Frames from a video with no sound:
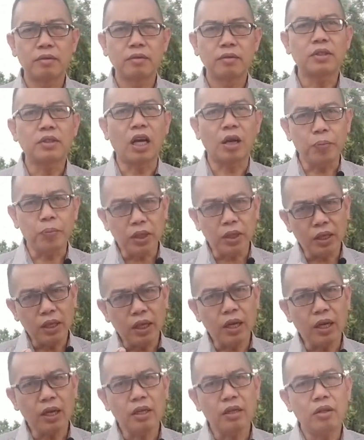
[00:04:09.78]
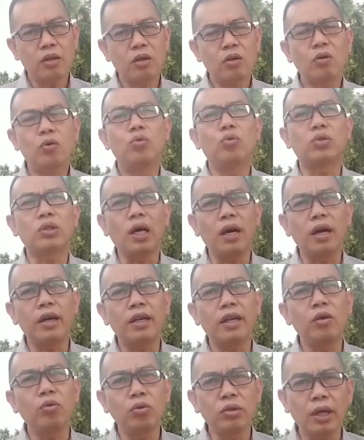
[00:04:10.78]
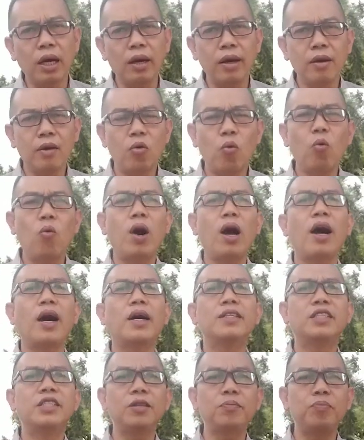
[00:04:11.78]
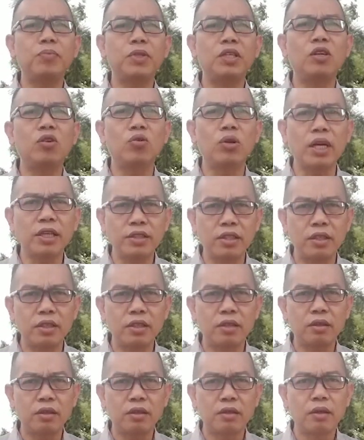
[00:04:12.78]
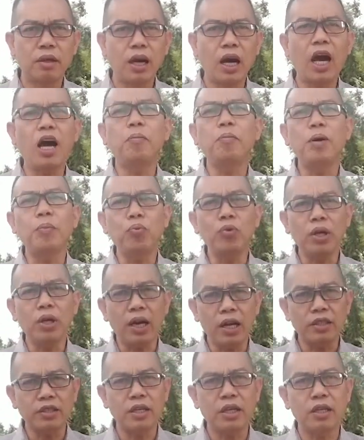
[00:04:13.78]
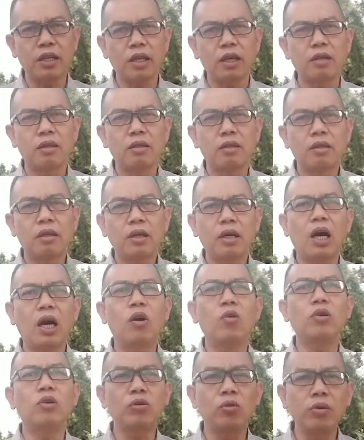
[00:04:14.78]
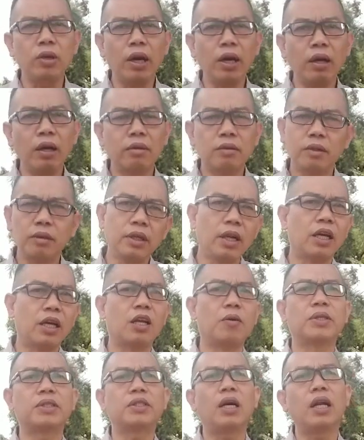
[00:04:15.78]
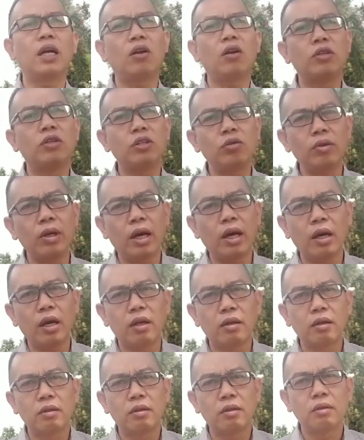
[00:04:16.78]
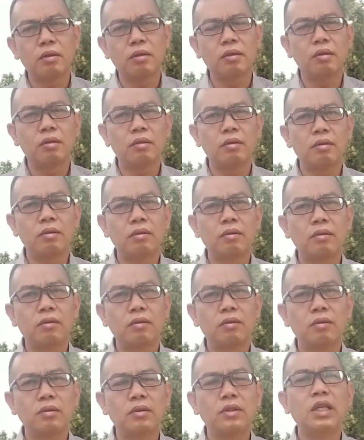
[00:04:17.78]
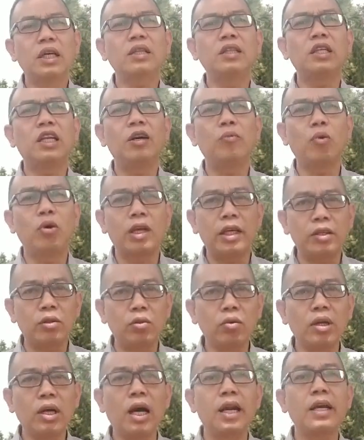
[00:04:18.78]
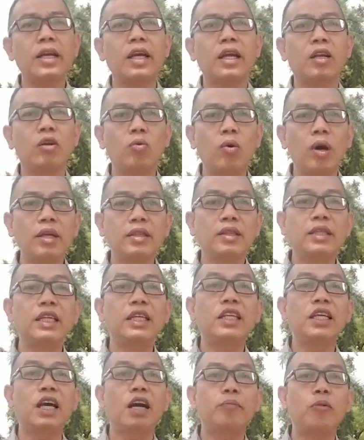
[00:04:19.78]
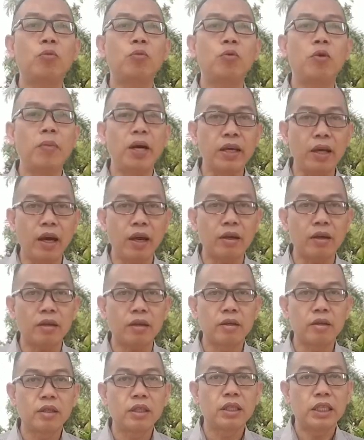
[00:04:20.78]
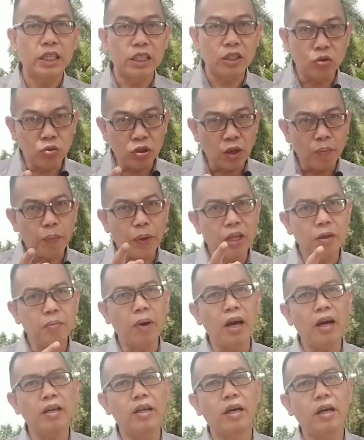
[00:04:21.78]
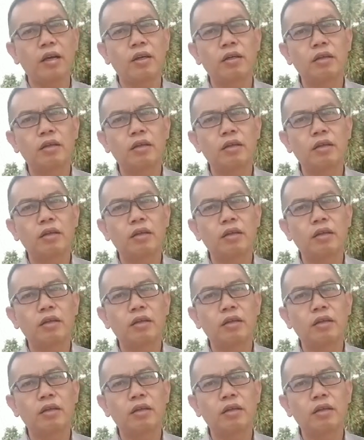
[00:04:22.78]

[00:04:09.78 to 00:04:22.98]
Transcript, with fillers: Tapi ingat, hutang adalah hutang. Wajib dilunasi. Apapun alasannya. Kalau ditunda, tidak ada masalah kalau ditunda. Yang tidak boleh itu kalian ada uang tidak mau membayar. Itu yang paling bahaya.